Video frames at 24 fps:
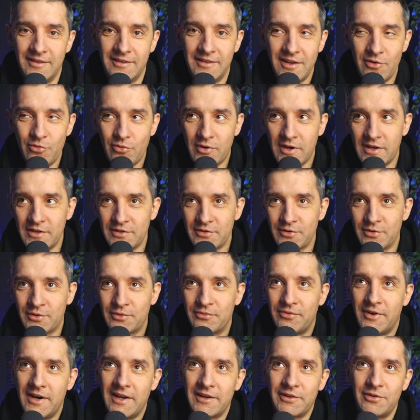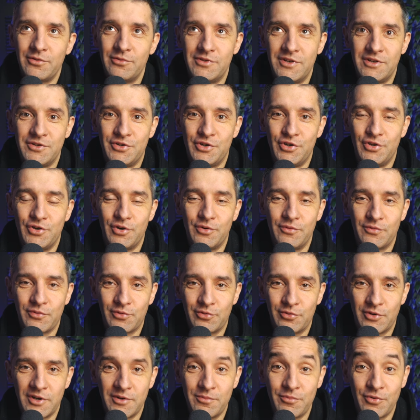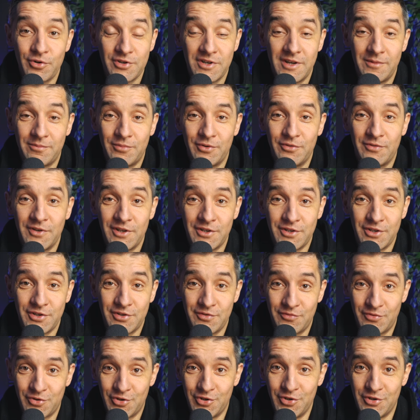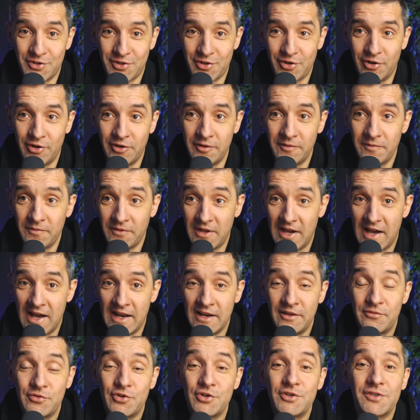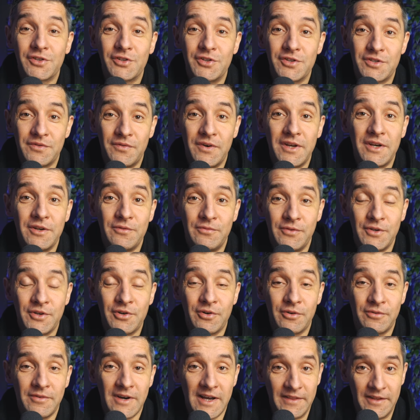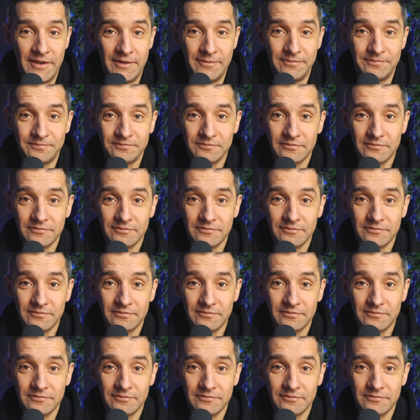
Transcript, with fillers: Nauka jest otwartą dziedziną, w której można powiedzieć wszystko, ale wszystko jest weryfikowane.